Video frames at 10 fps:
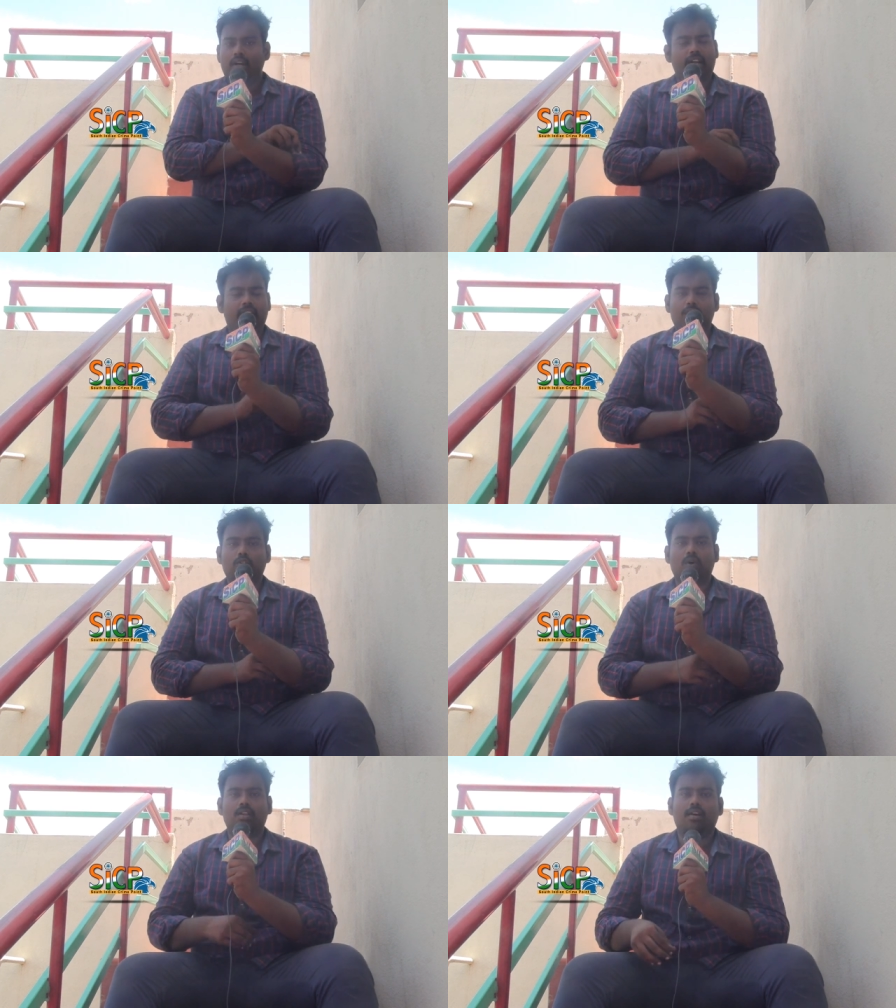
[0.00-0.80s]
இன்றைக்கி
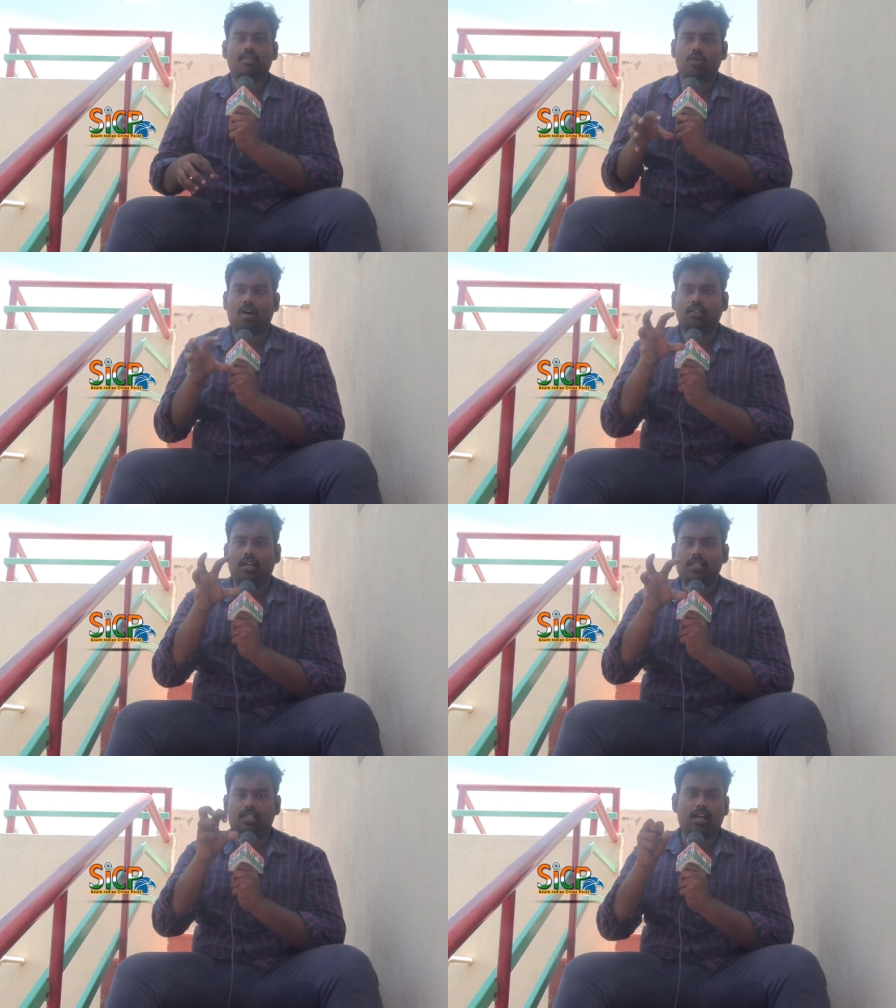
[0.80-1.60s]
வந்துடும் அது ஸோ அந்த
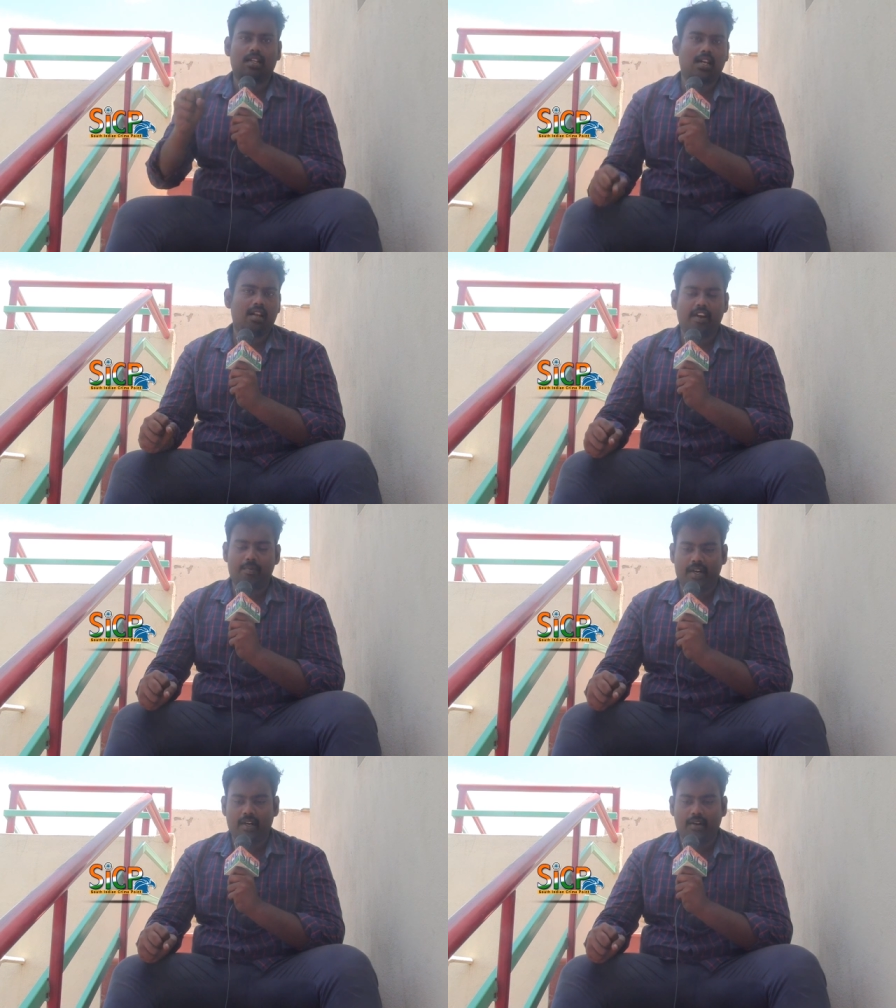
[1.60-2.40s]
லிஸ்ட்டுக்காக தான் எல்லாம் வெயிட்
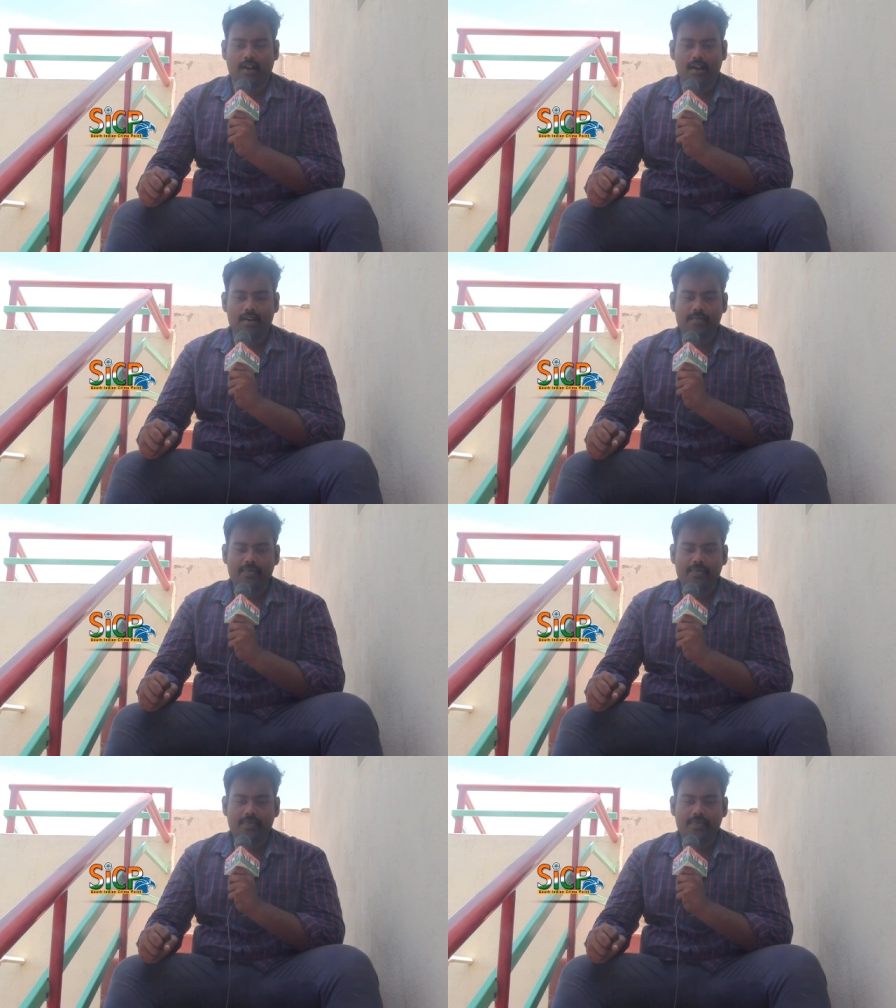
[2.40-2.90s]
பண்ணிகிட்ருக்காங்க